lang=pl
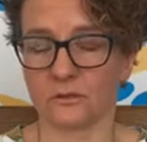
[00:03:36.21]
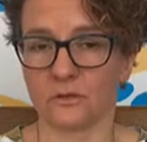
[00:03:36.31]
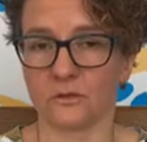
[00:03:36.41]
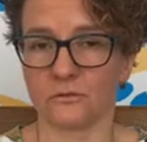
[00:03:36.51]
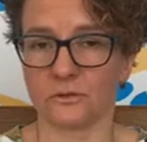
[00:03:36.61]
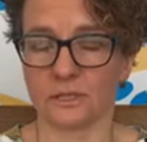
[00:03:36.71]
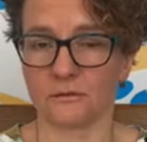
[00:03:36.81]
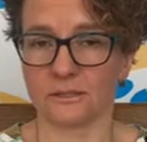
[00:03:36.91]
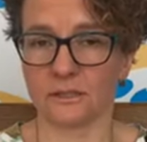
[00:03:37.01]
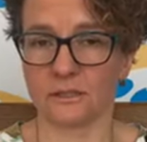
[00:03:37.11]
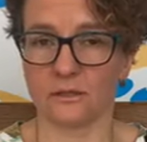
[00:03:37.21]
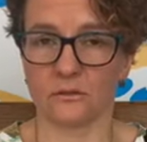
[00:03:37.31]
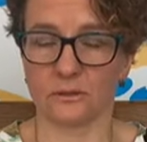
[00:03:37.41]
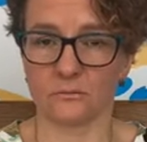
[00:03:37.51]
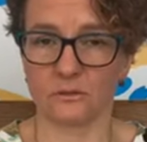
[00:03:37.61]
do tego
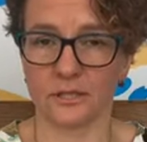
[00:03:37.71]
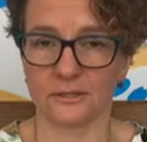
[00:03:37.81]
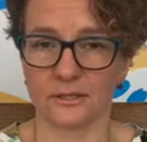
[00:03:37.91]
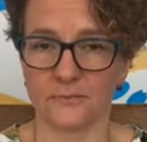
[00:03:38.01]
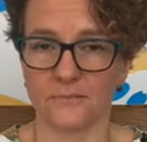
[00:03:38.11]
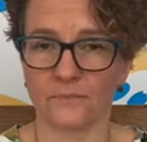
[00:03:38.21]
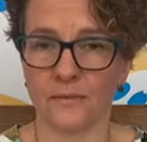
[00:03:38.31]
zdalnego nauczania.